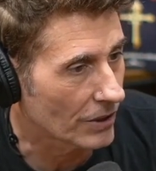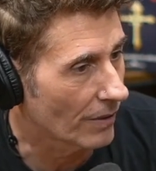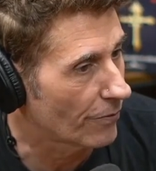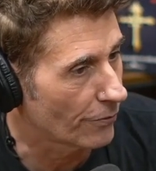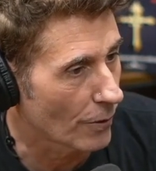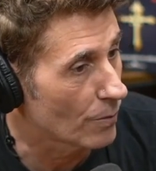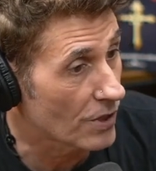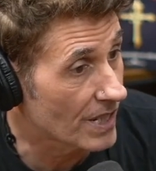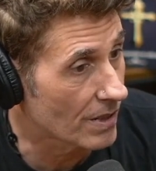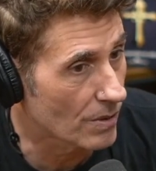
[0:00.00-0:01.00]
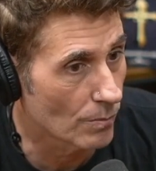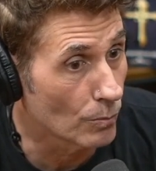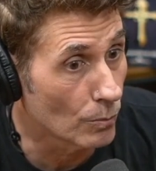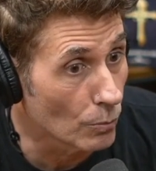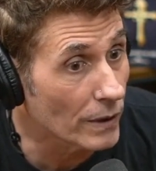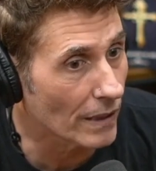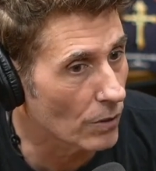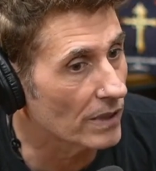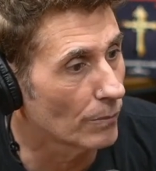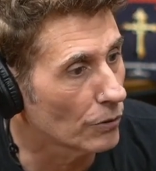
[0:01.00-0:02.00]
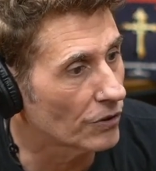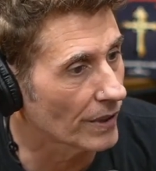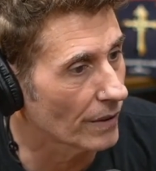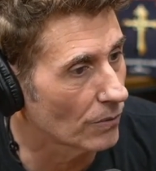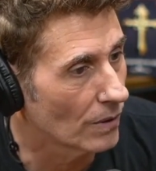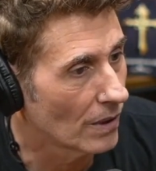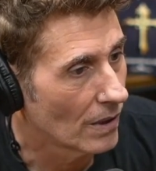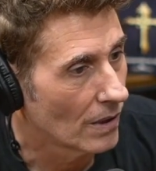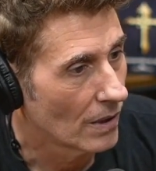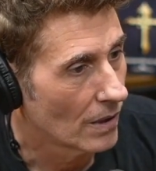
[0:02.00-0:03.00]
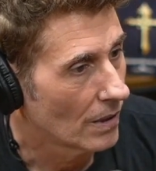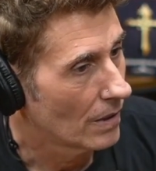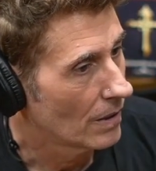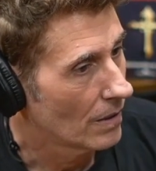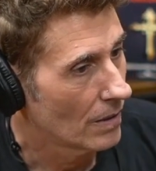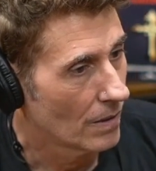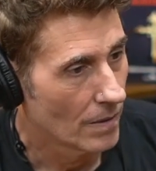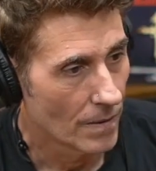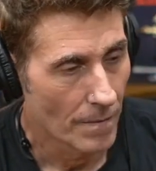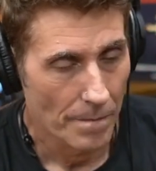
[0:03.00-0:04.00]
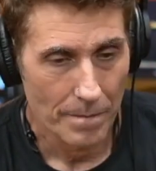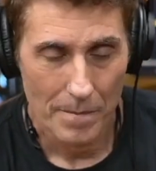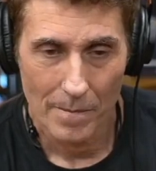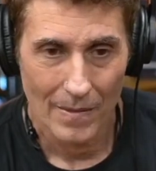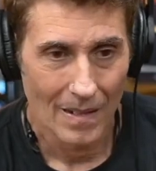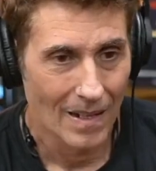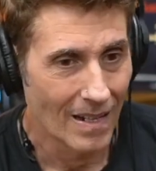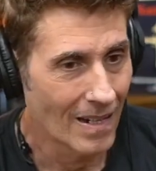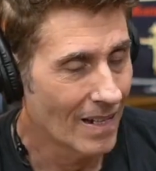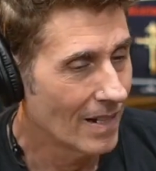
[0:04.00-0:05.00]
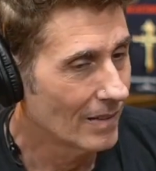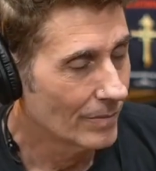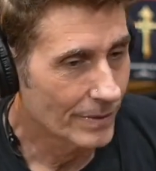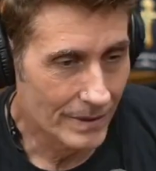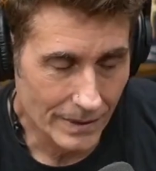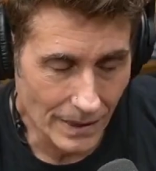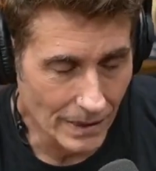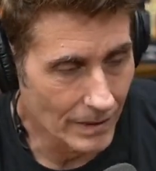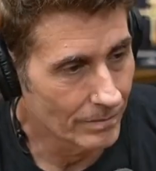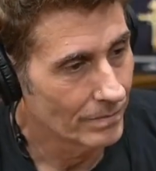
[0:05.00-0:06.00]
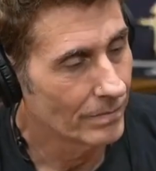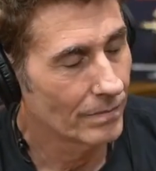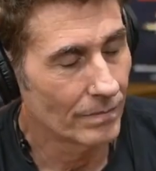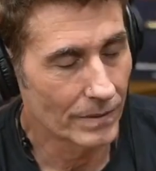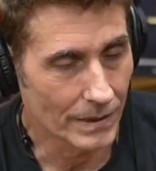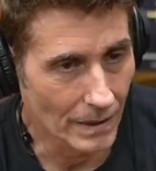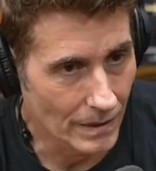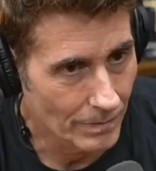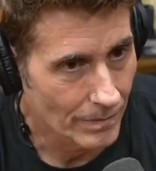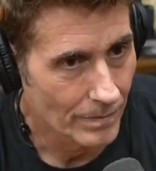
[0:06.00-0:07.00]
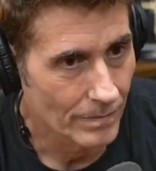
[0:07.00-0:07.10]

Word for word: Acho que foi muita coisa muito cedo. É, porque ficar famoso essas paradas mexe, né? ganhar sim, dinheiro. Sim.